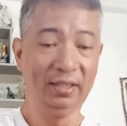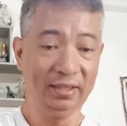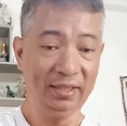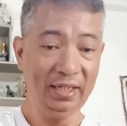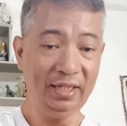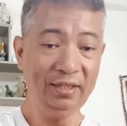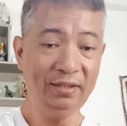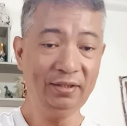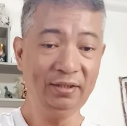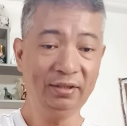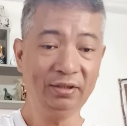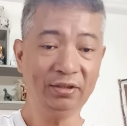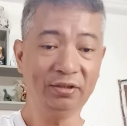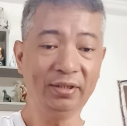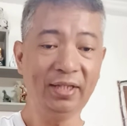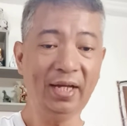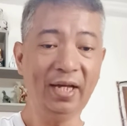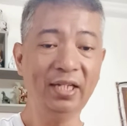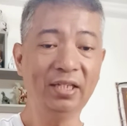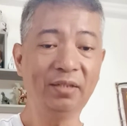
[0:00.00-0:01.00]
Ngayon, kung
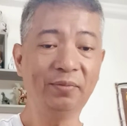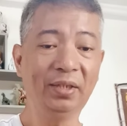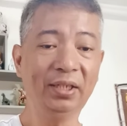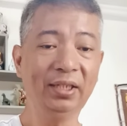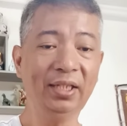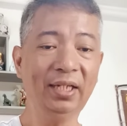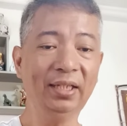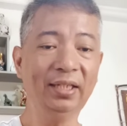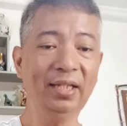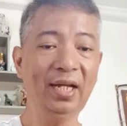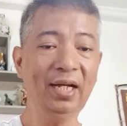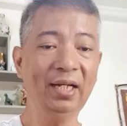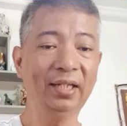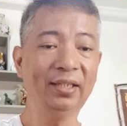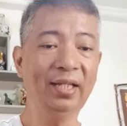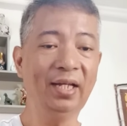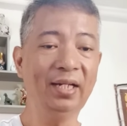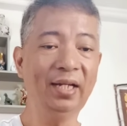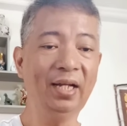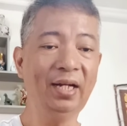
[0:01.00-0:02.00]
nais magdagdag,
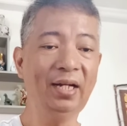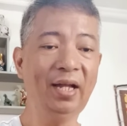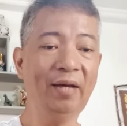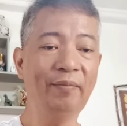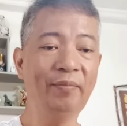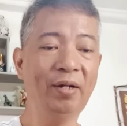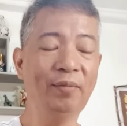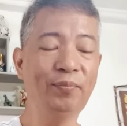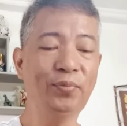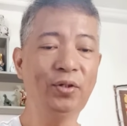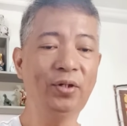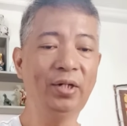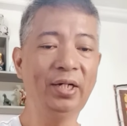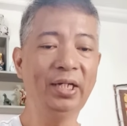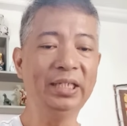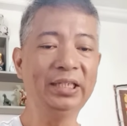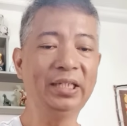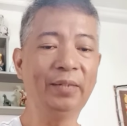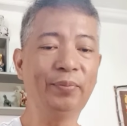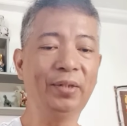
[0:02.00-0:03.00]
nariyan lamang po ang
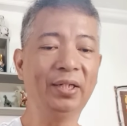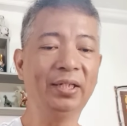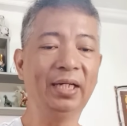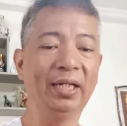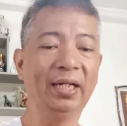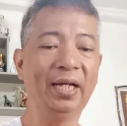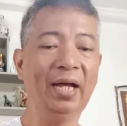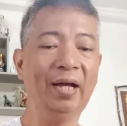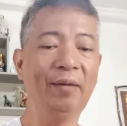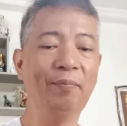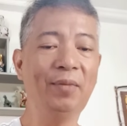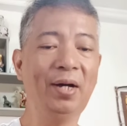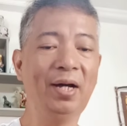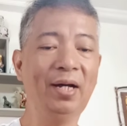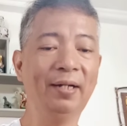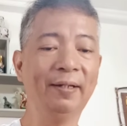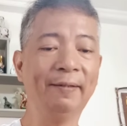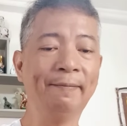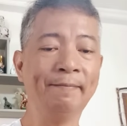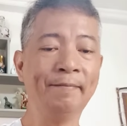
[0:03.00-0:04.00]
isa pang
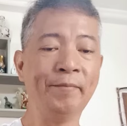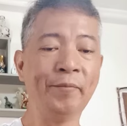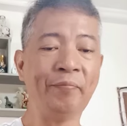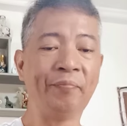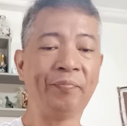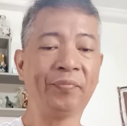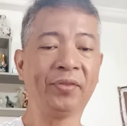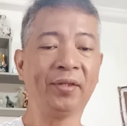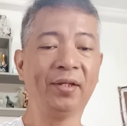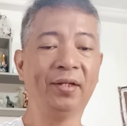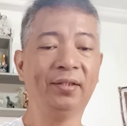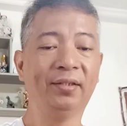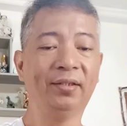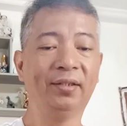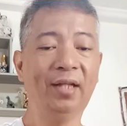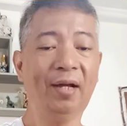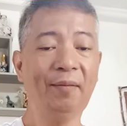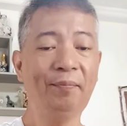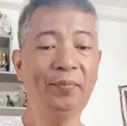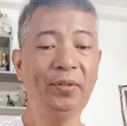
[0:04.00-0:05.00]
nag-aabang
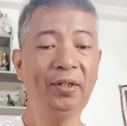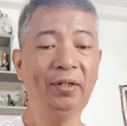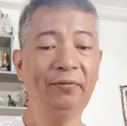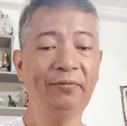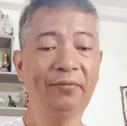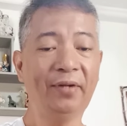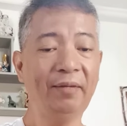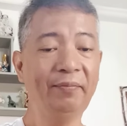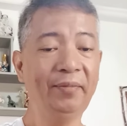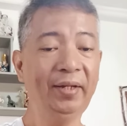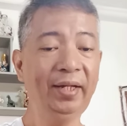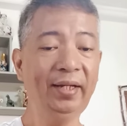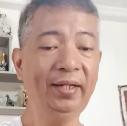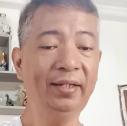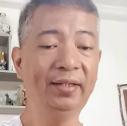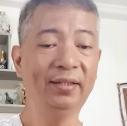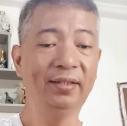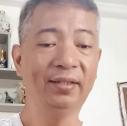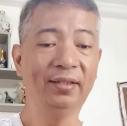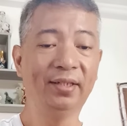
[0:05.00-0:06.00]
Number 5A,
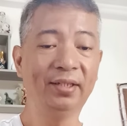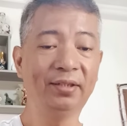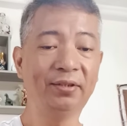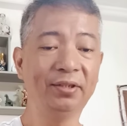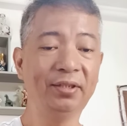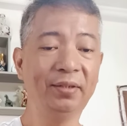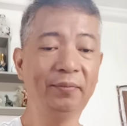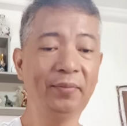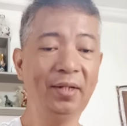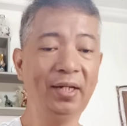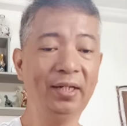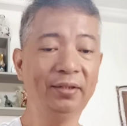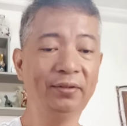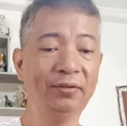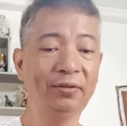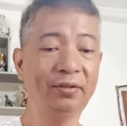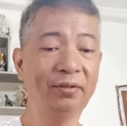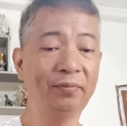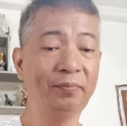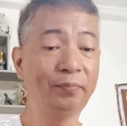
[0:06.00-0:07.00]
ito si
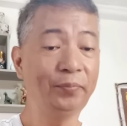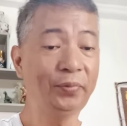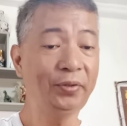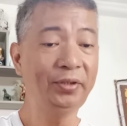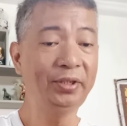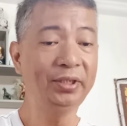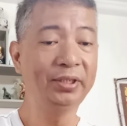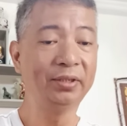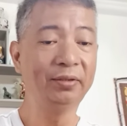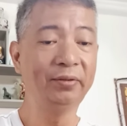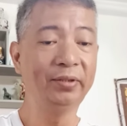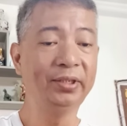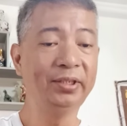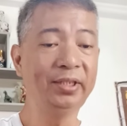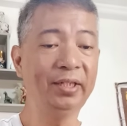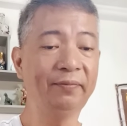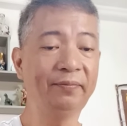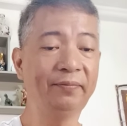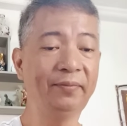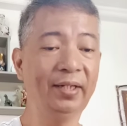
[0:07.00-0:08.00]
Magnum Force ni
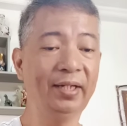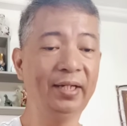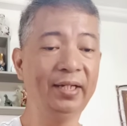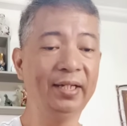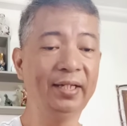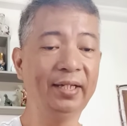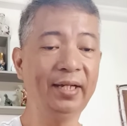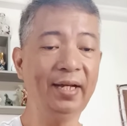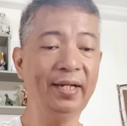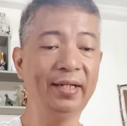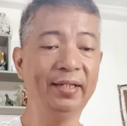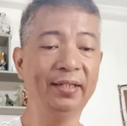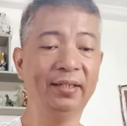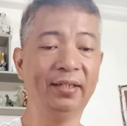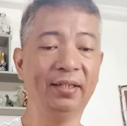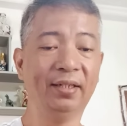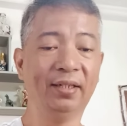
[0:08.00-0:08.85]
Jeff Bakaykay.